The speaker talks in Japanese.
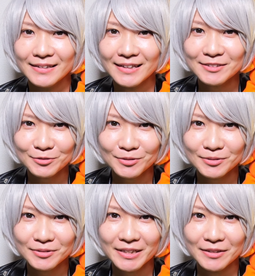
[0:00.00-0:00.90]
大卒
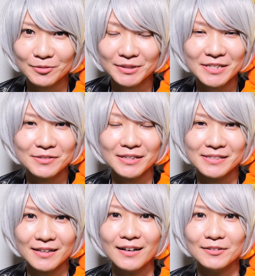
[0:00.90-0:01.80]
ルーキーの選手た
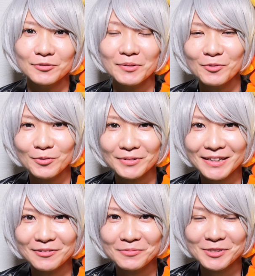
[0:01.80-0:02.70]
ちがとても
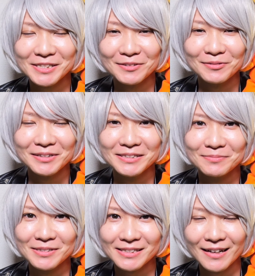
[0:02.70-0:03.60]
頼もしいと感
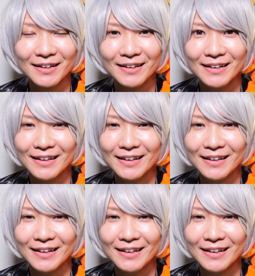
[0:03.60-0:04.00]
じました。